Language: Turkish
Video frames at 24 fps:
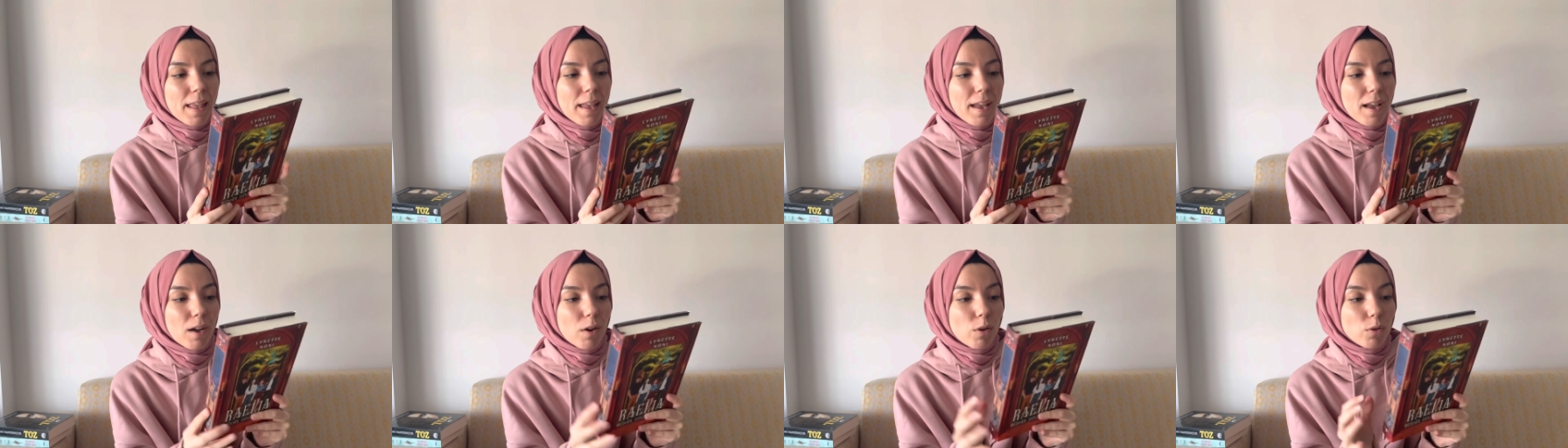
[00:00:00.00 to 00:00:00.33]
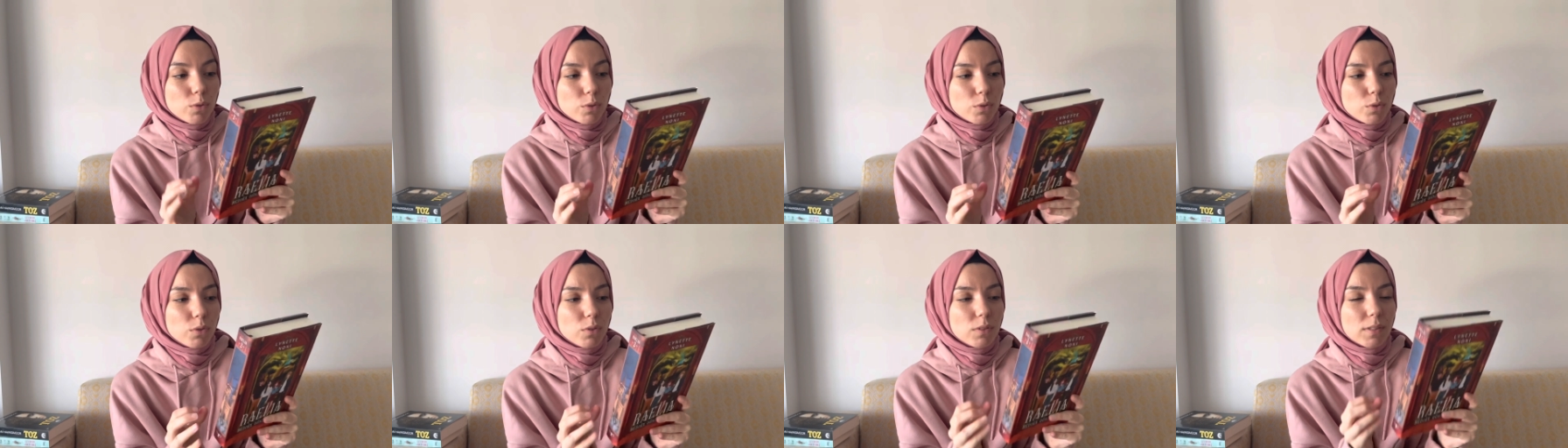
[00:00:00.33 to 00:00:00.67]

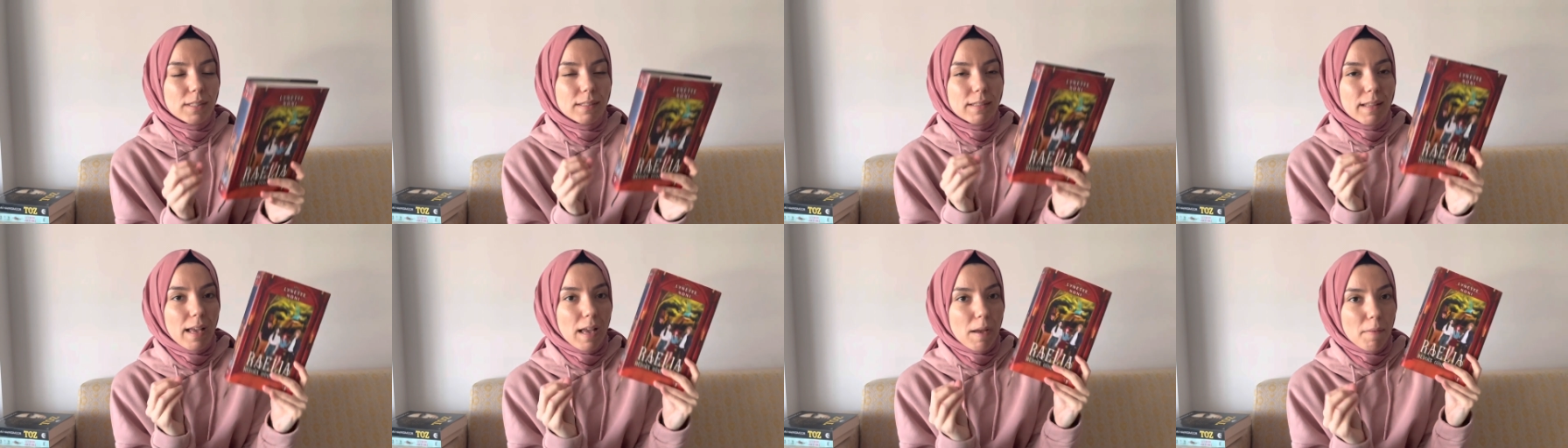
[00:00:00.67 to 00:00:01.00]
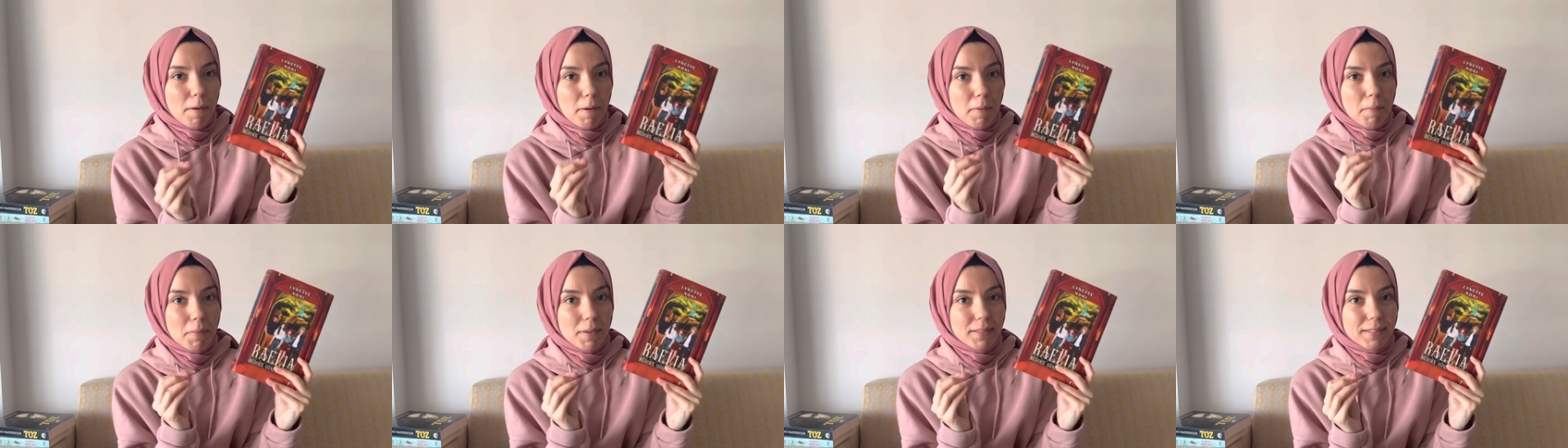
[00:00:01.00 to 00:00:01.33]
Konusundan
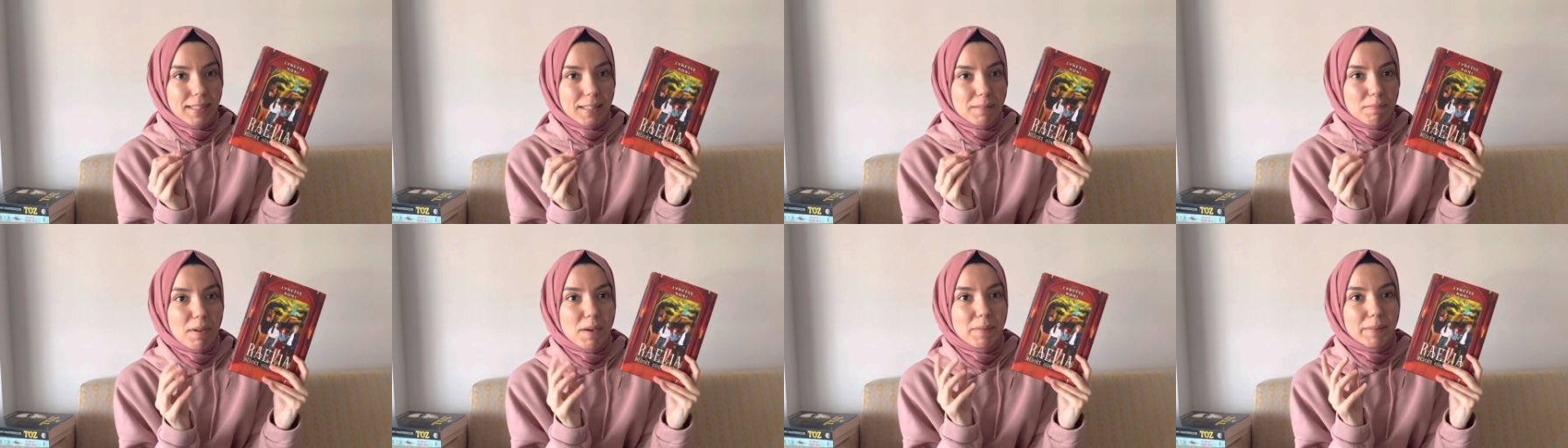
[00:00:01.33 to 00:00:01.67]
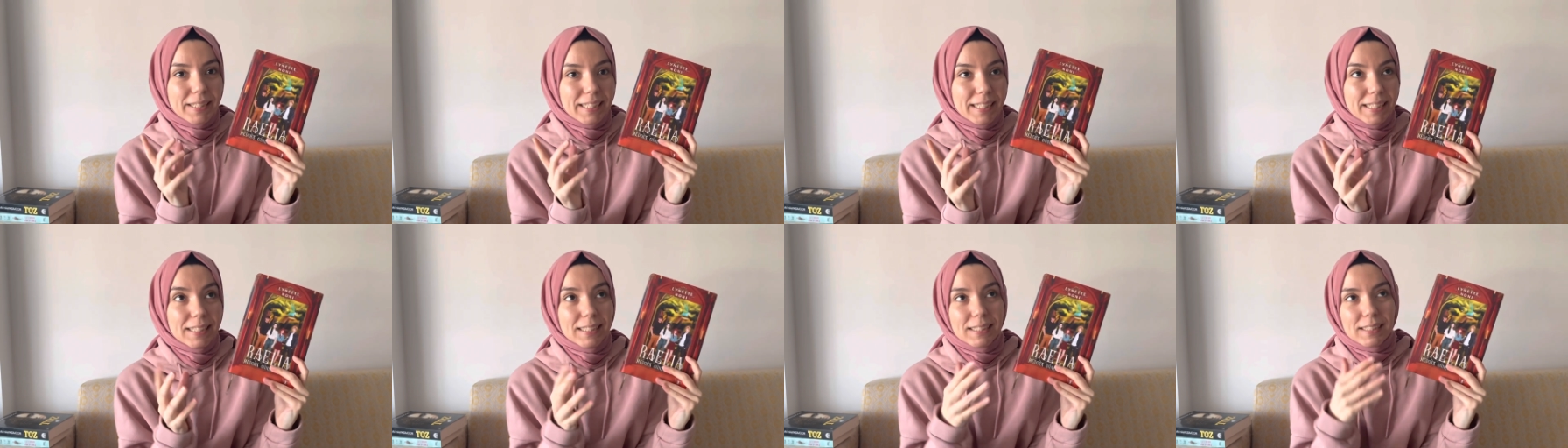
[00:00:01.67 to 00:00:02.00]
hemen bahsetmem
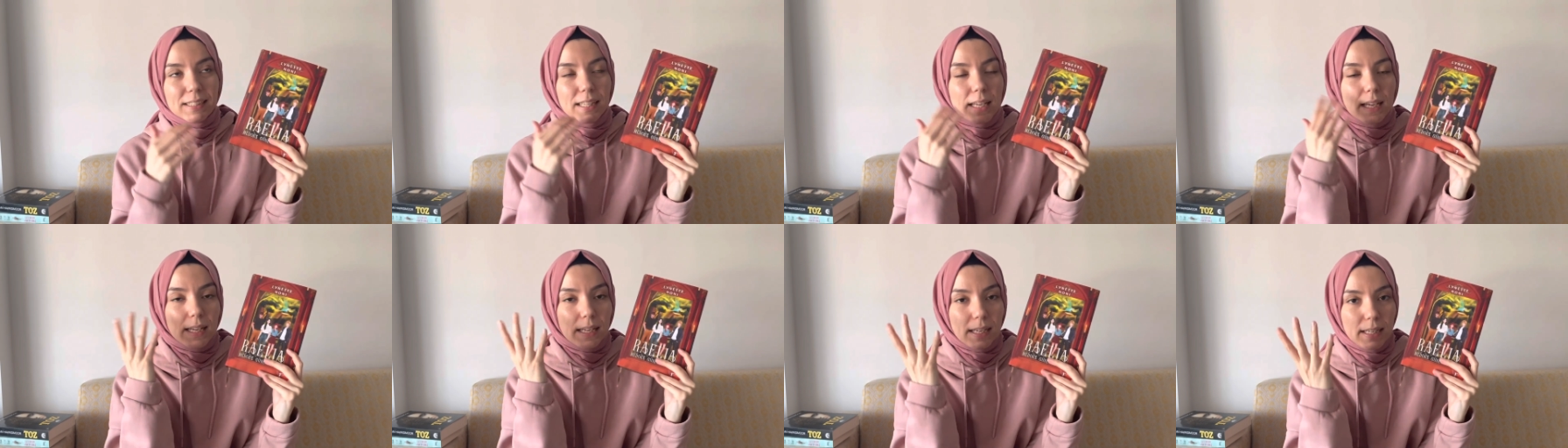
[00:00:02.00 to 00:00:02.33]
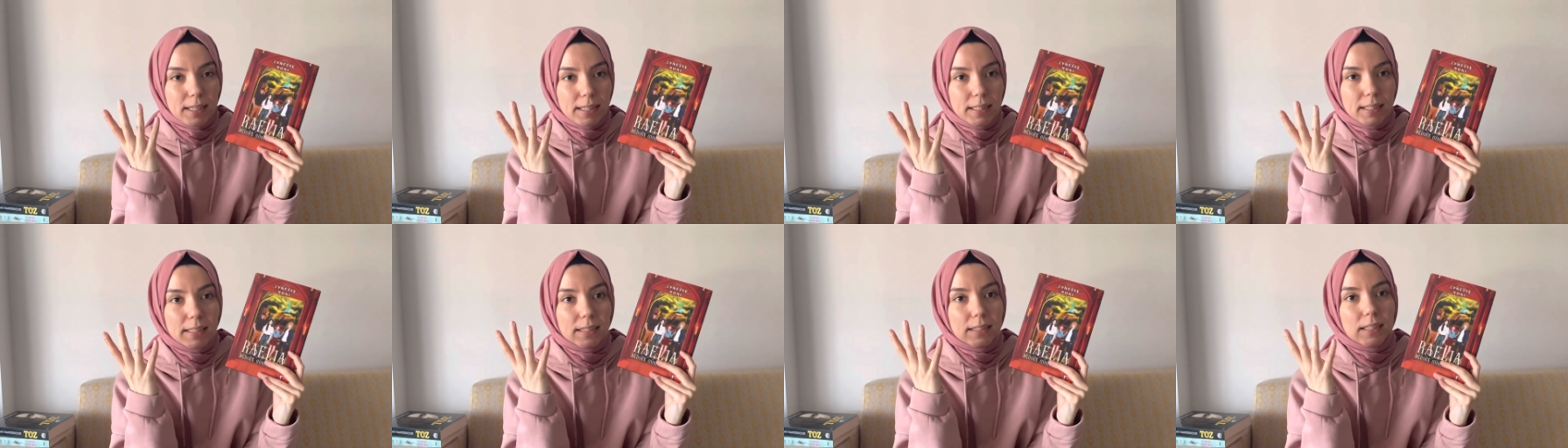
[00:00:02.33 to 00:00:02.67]
gerekirse
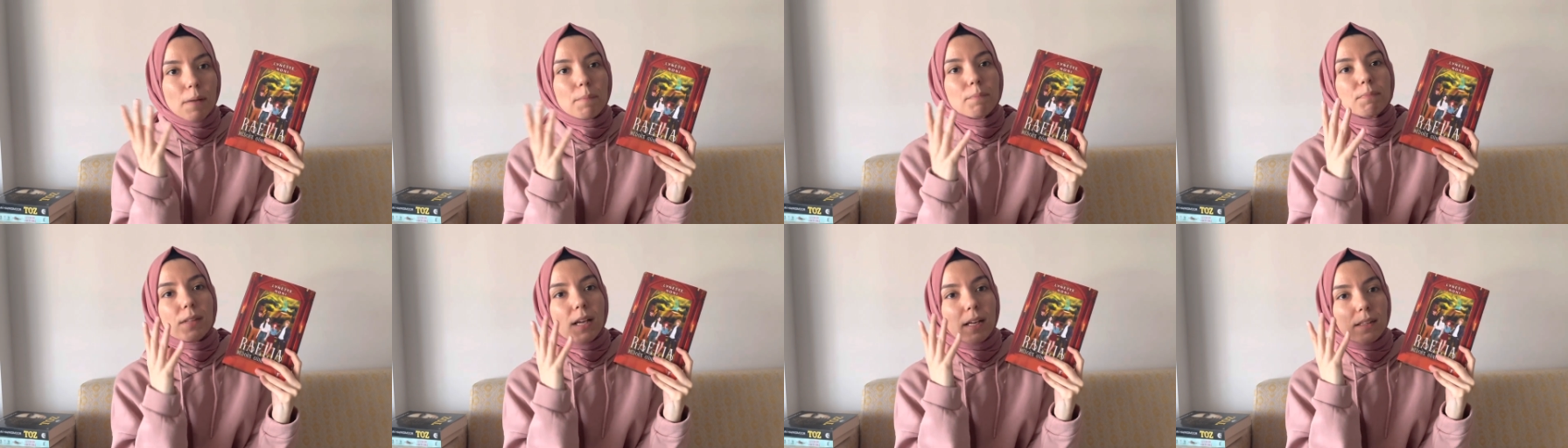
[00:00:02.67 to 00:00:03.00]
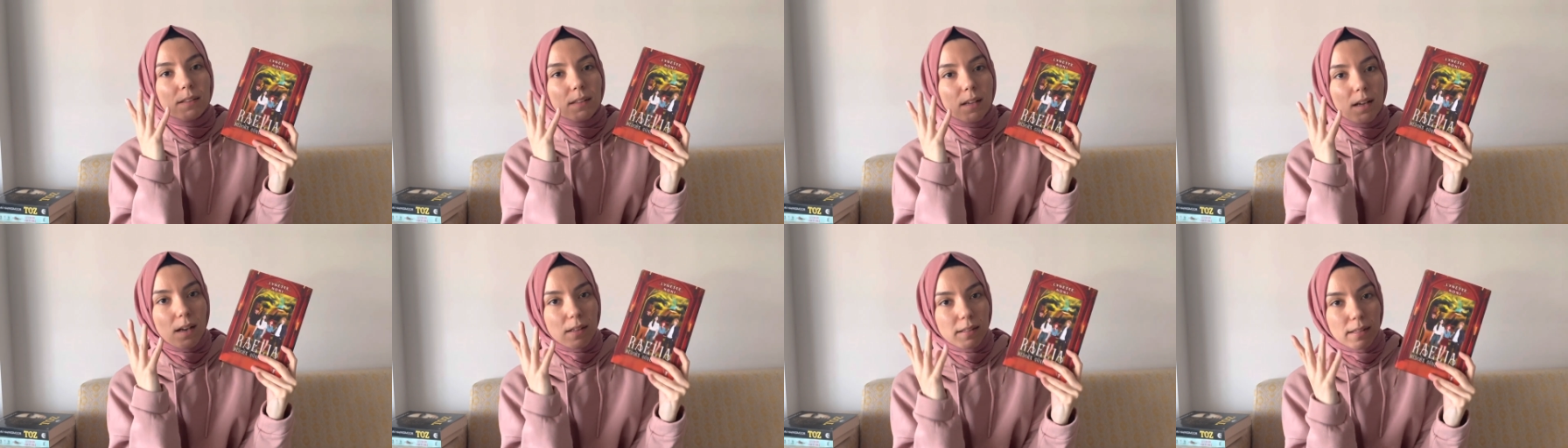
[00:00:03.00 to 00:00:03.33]
ilk kitaptan
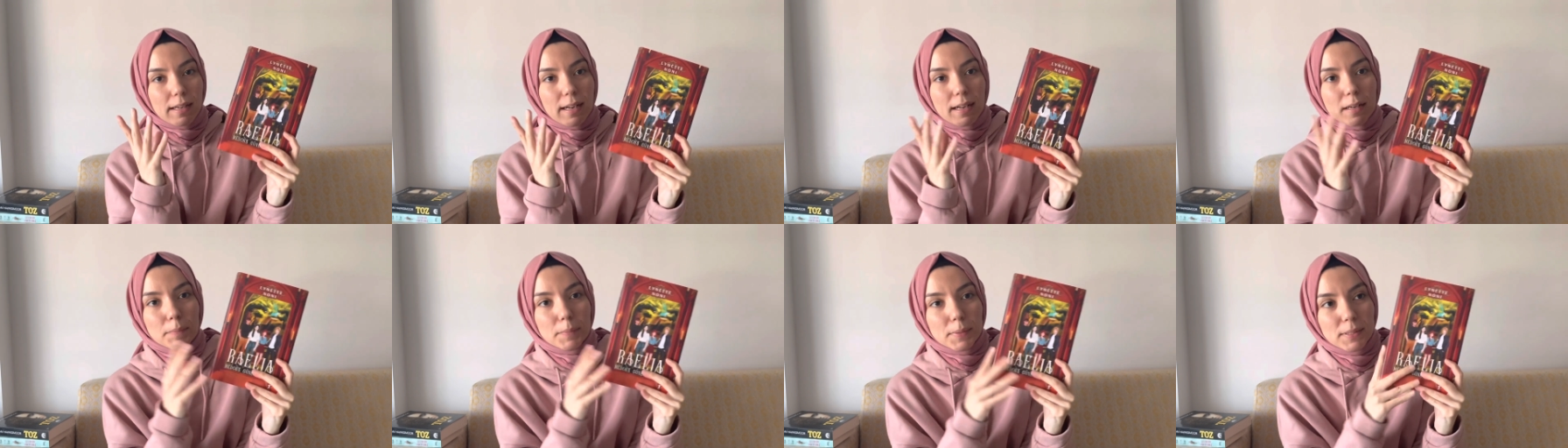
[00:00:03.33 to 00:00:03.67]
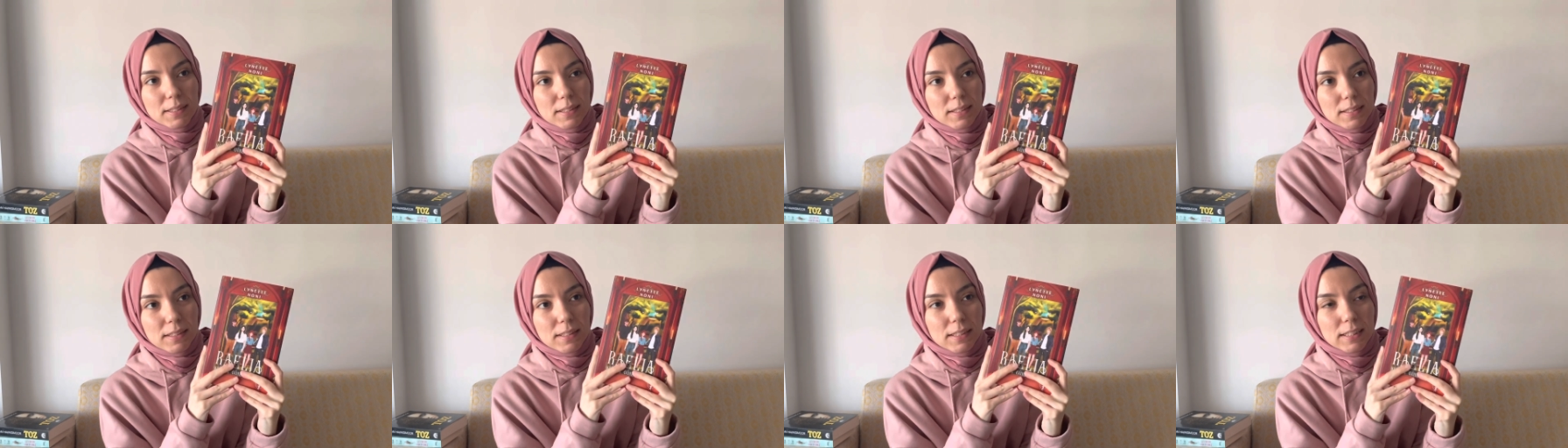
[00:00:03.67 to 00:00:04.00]
alarak
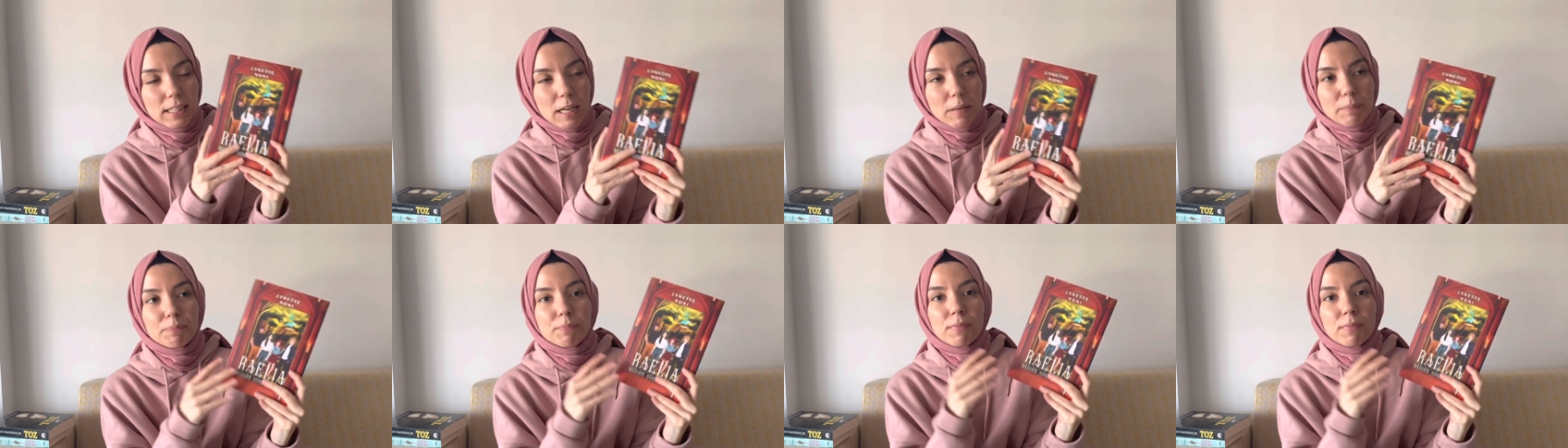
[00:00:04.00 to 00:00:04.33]
bahsedeceğim.